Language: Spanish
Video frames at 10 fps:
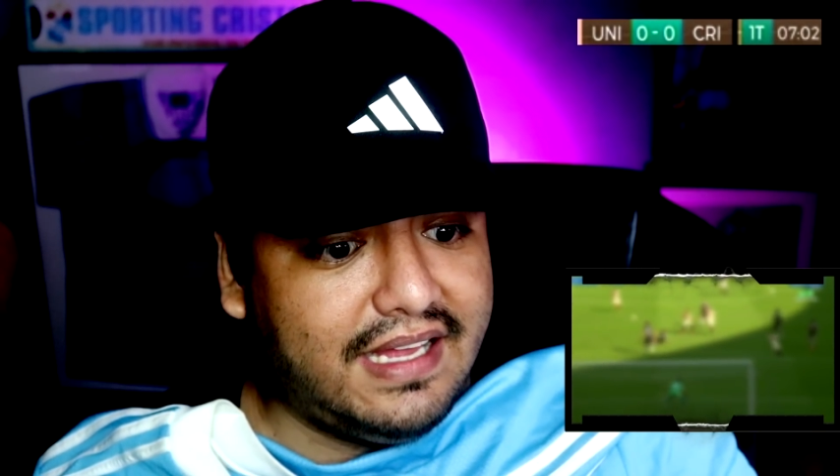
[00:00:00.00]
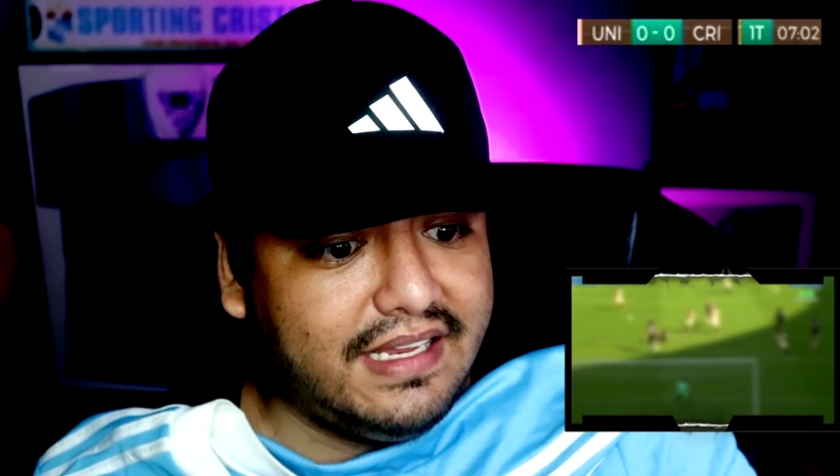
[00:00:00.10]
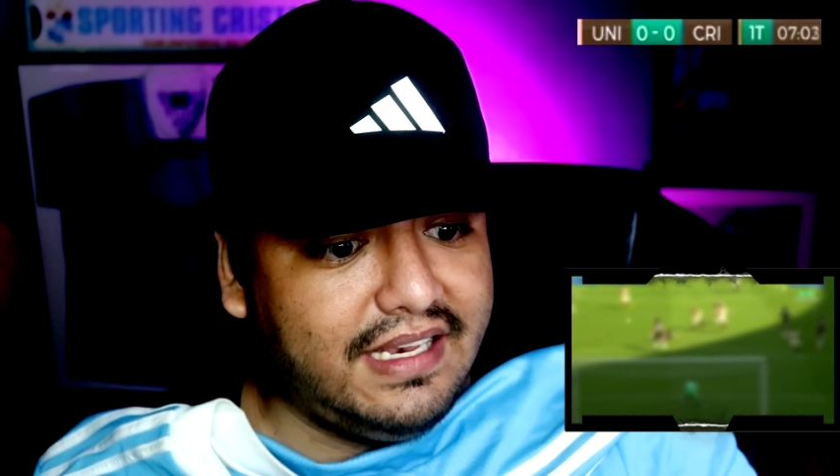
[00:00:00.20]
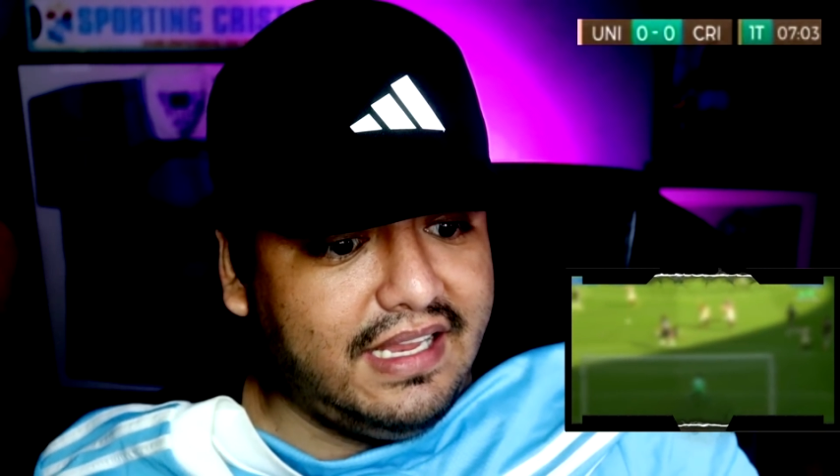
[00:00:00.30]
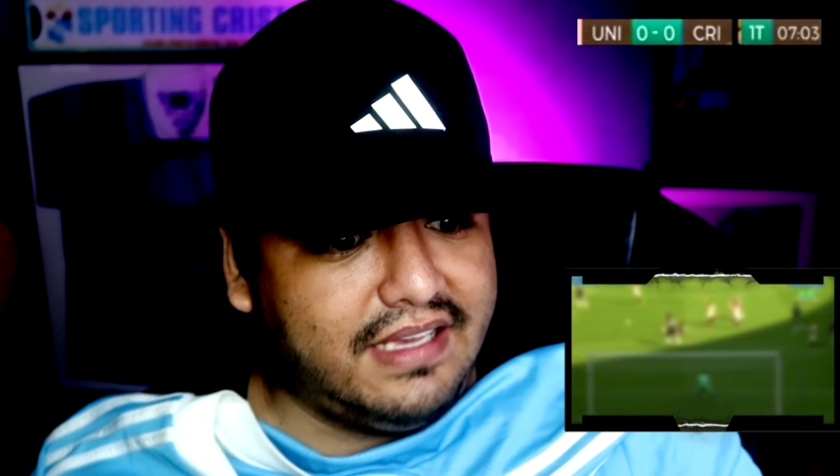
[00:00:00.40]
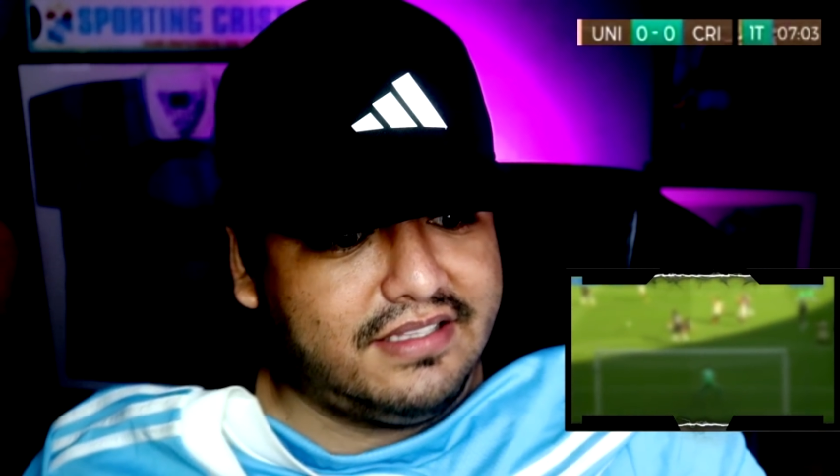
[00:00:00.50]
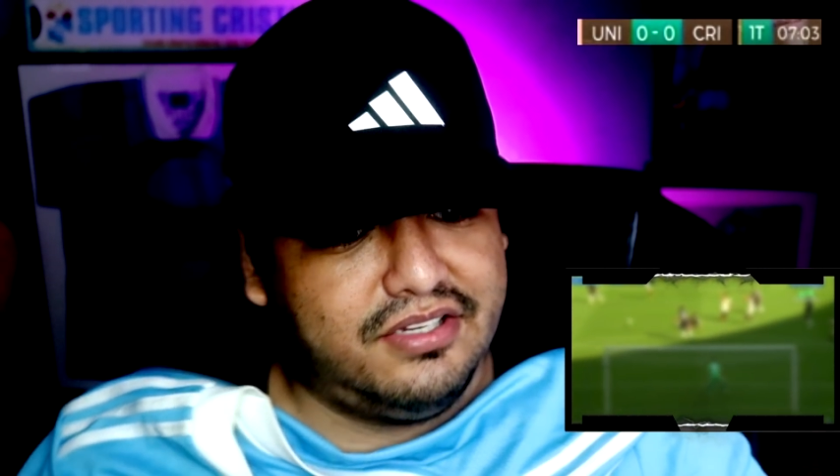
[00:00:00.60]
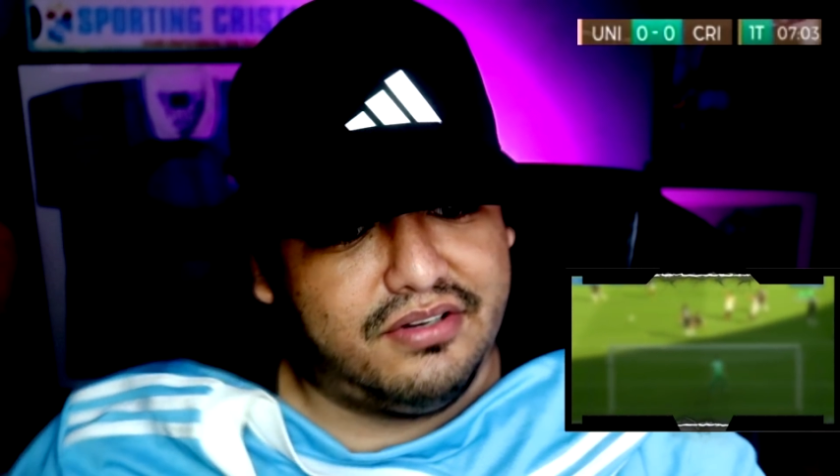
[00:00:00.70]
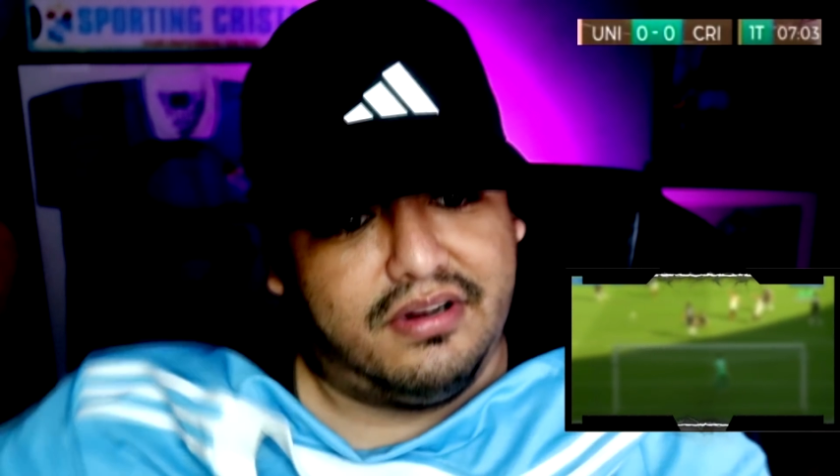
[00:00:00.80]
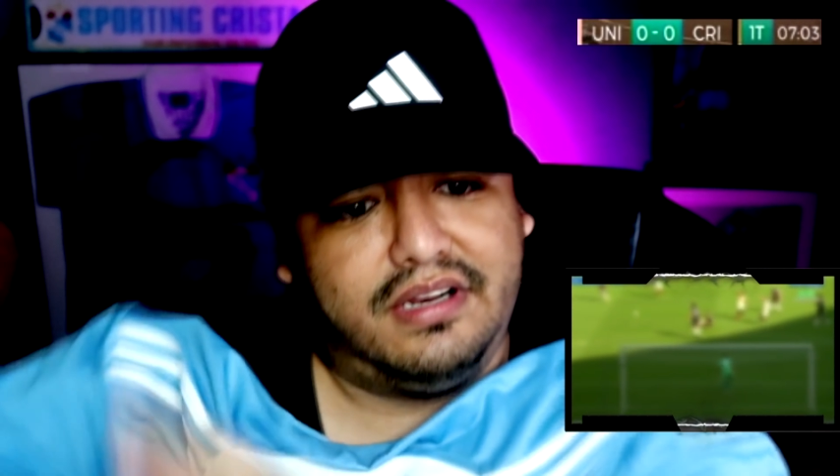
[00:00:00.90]
y le
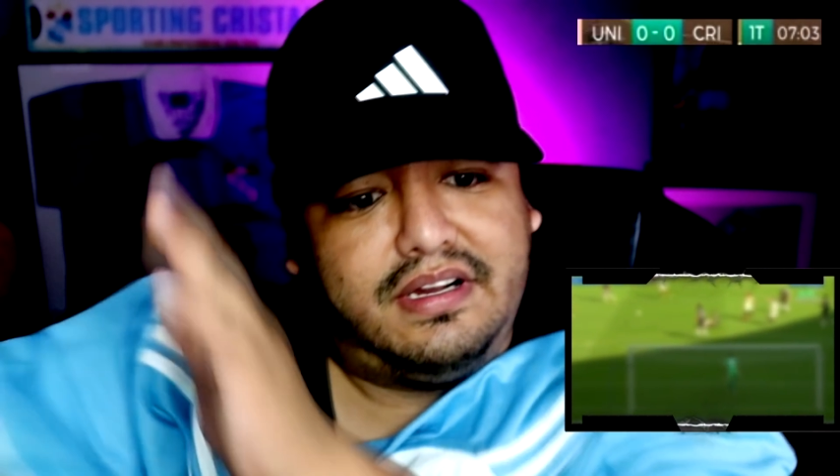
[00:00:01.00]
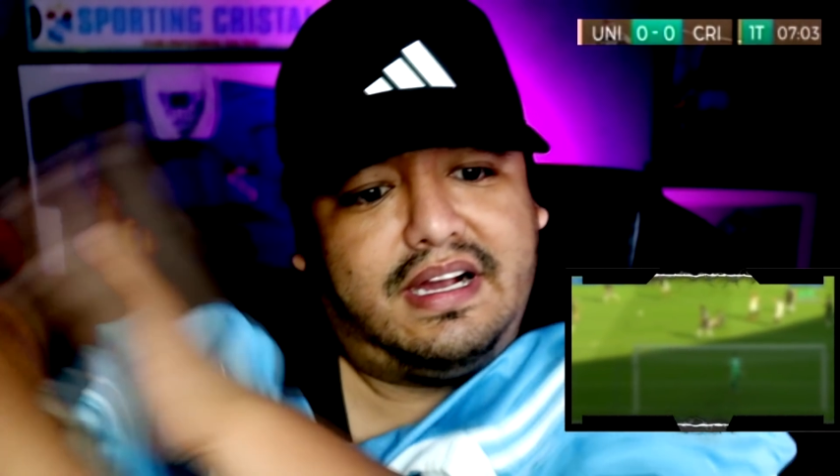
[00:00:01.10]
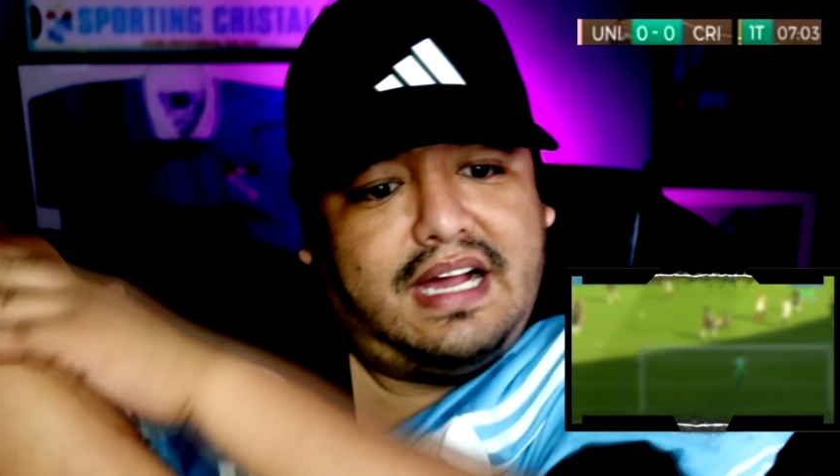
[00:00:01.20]
chocó creo que acá,